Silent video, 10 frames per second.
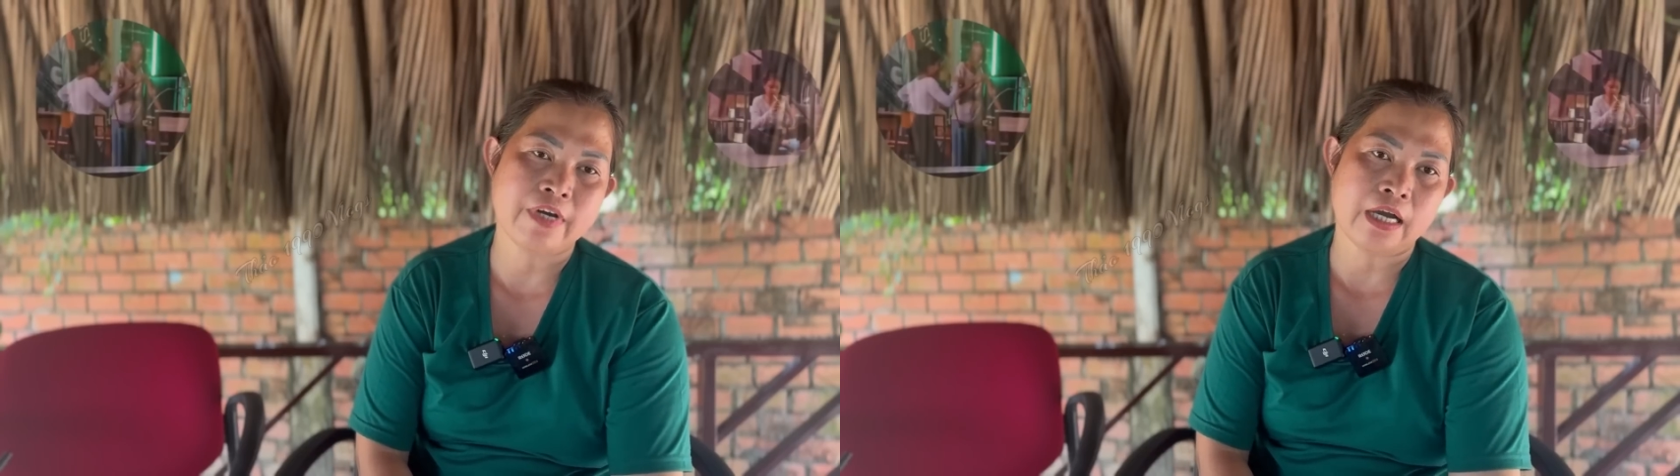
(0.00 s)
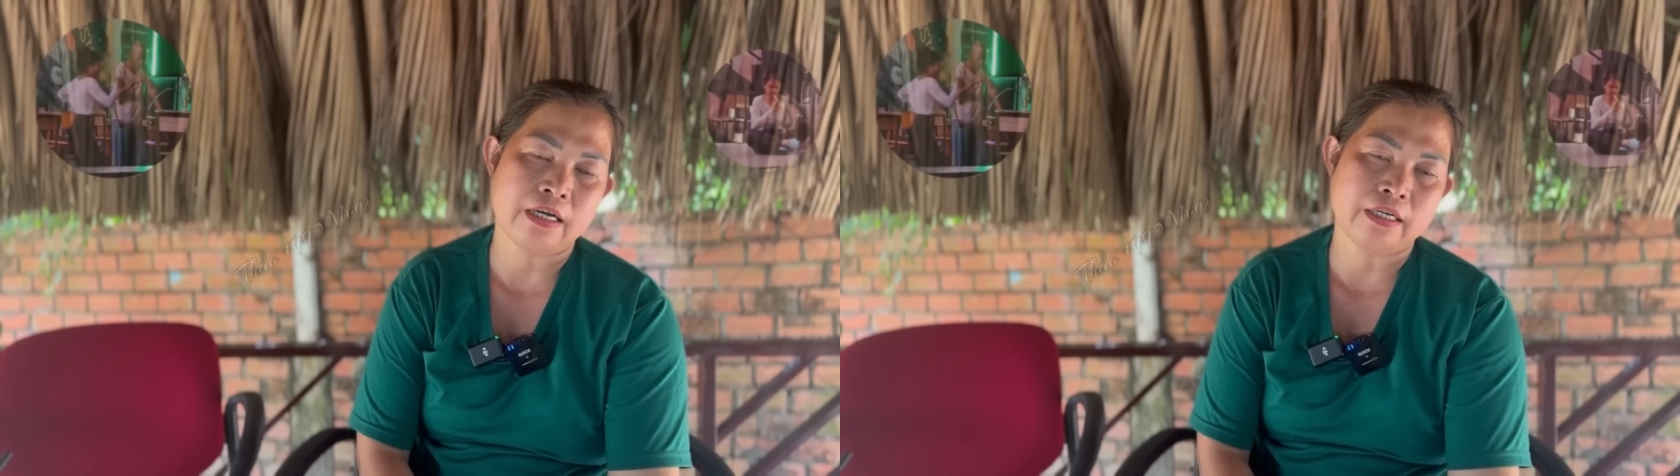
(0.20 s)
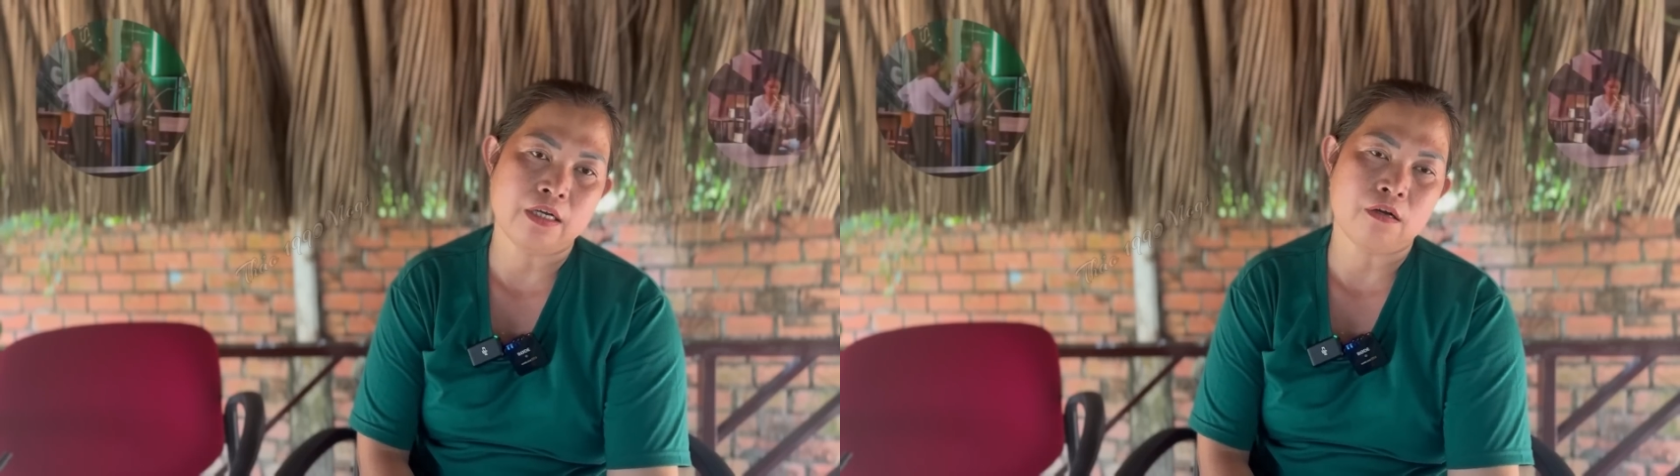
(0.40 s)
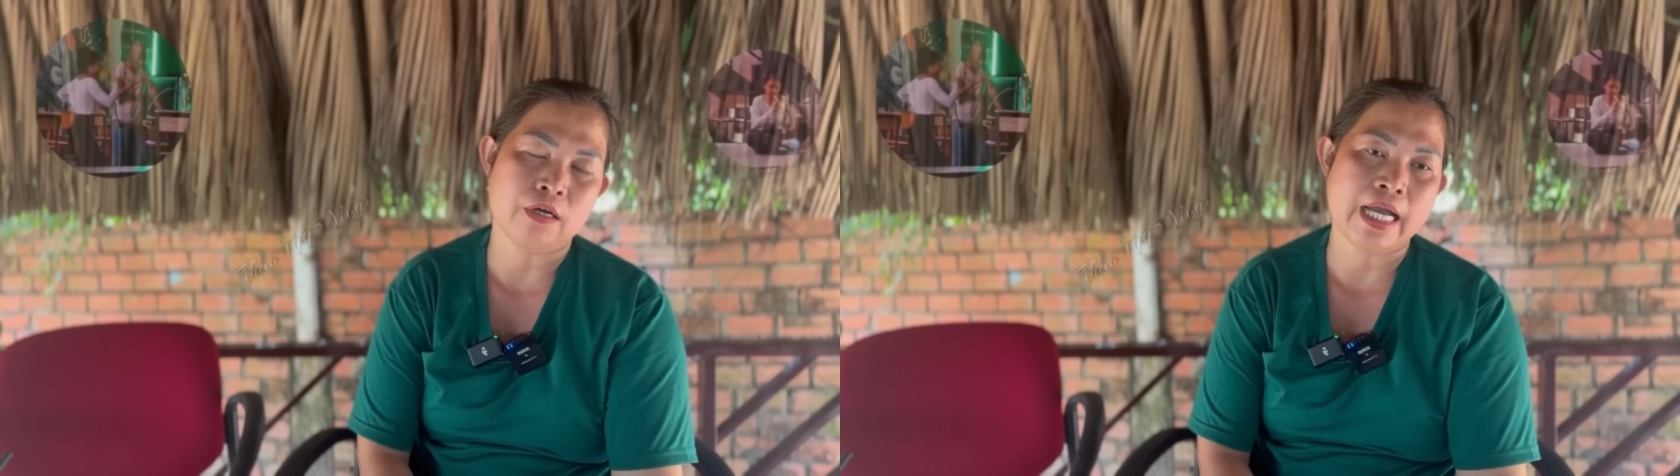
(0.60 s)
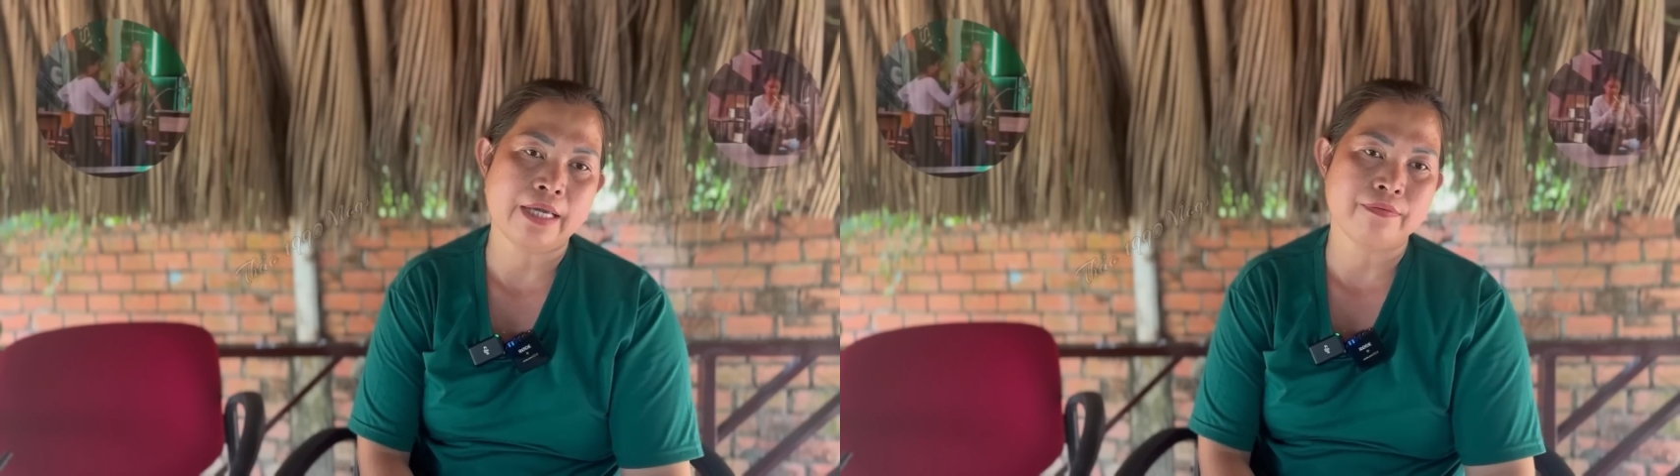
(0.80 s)
phần rồi còn
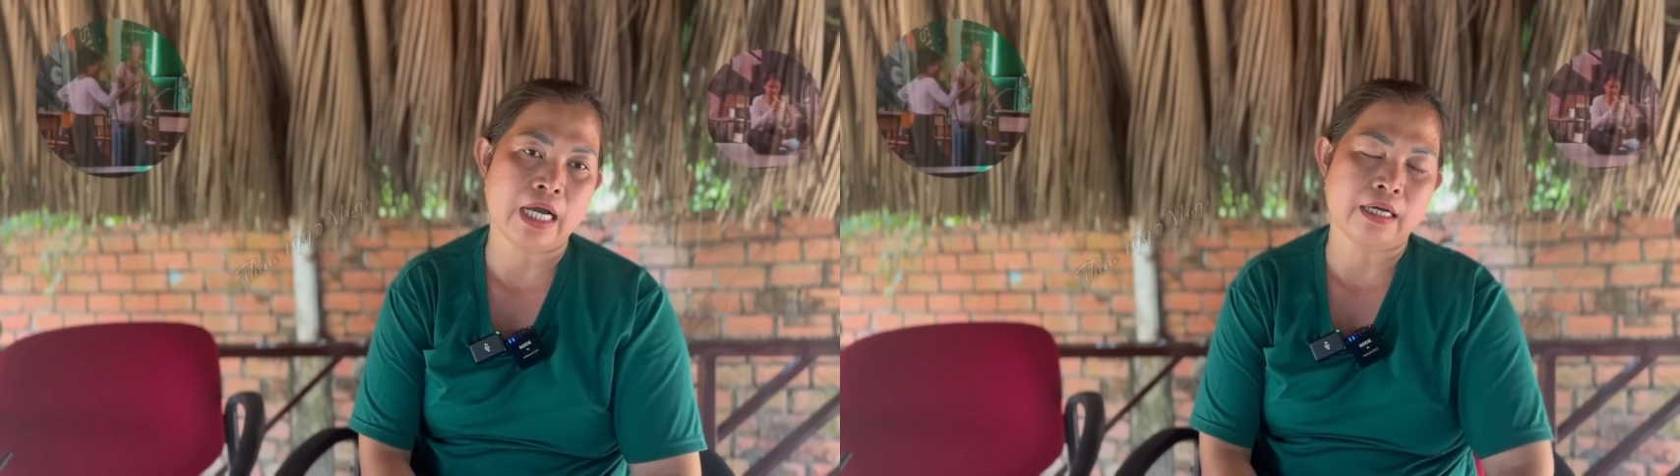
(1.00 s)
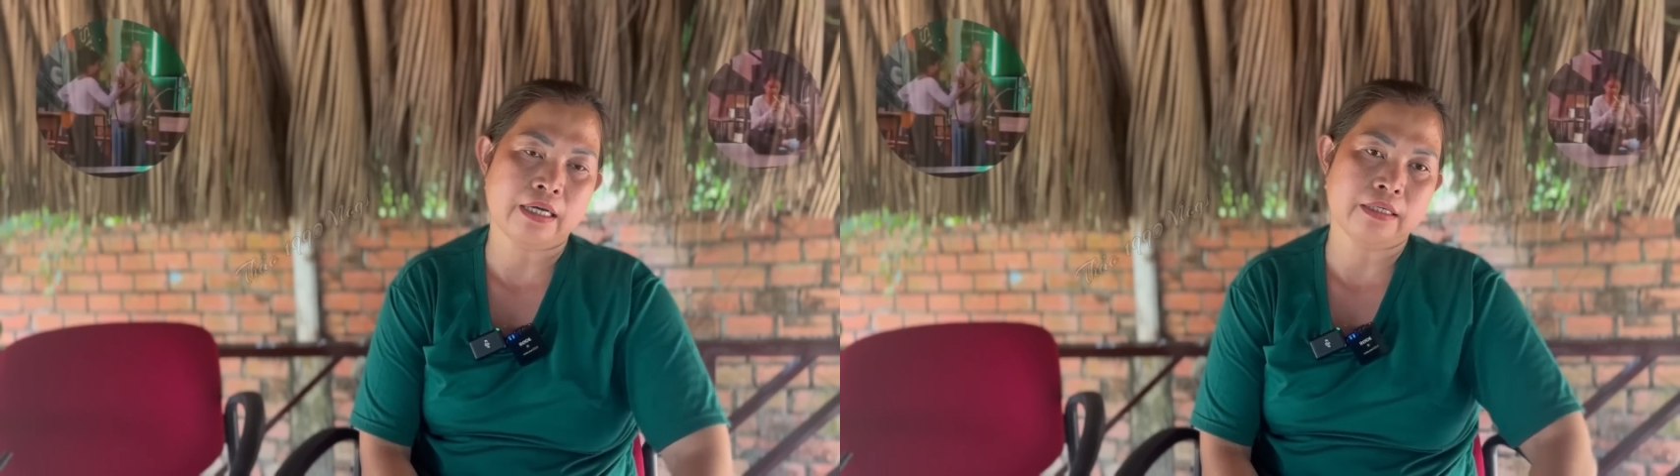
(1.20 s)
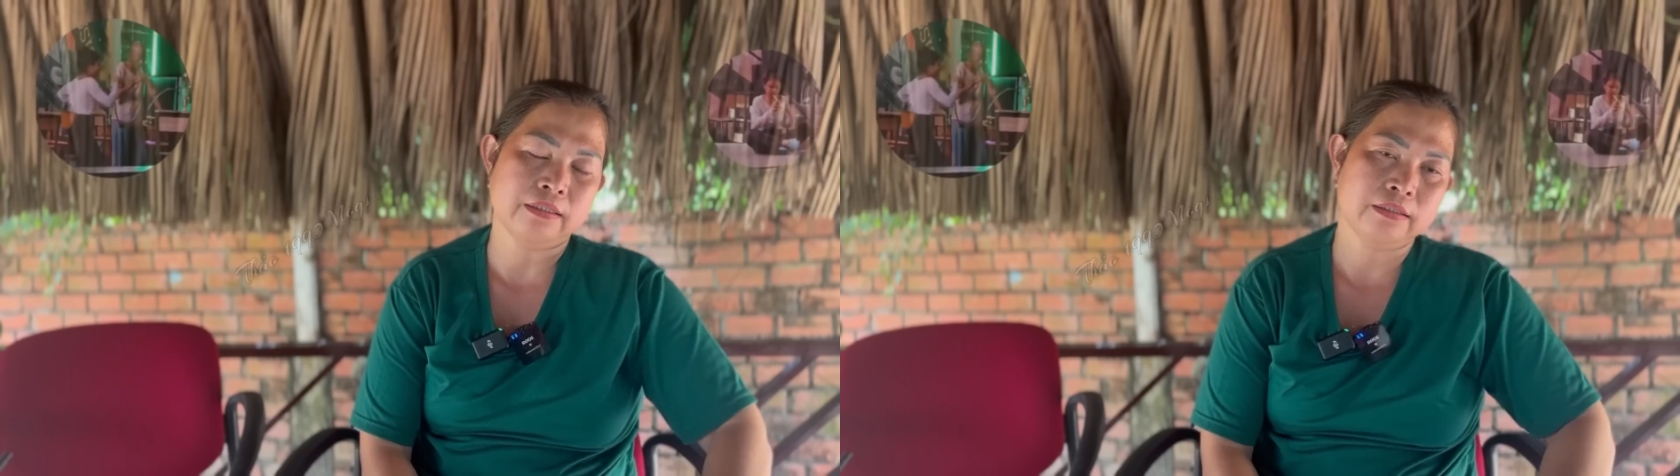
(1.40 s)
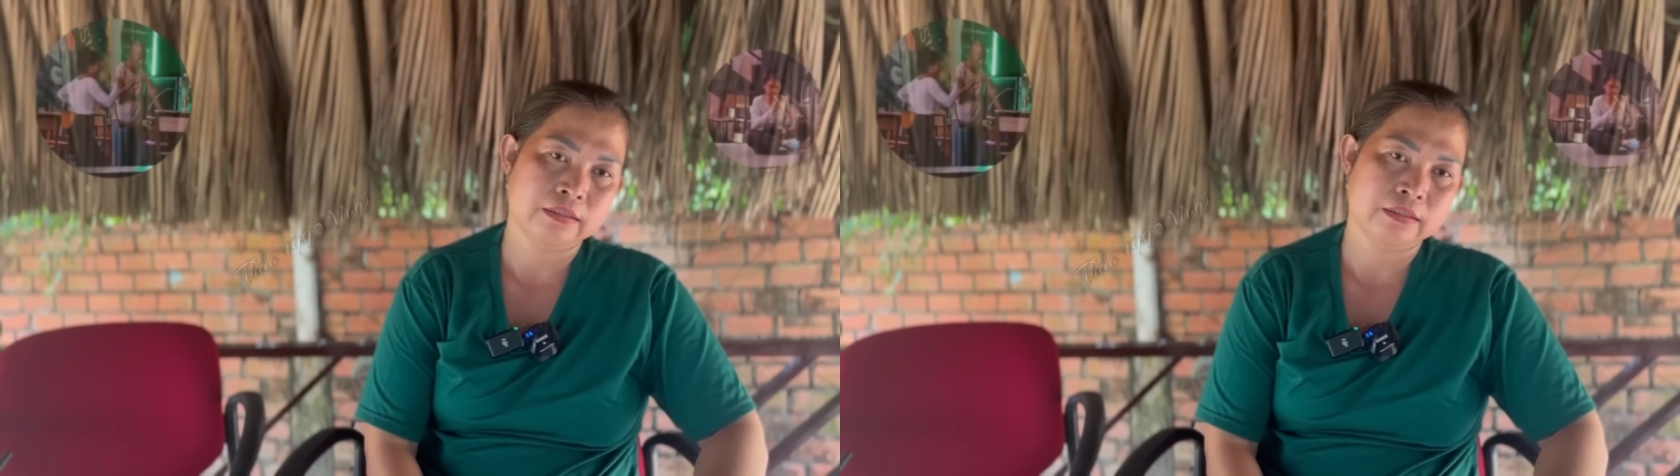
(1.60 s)
có hai phần à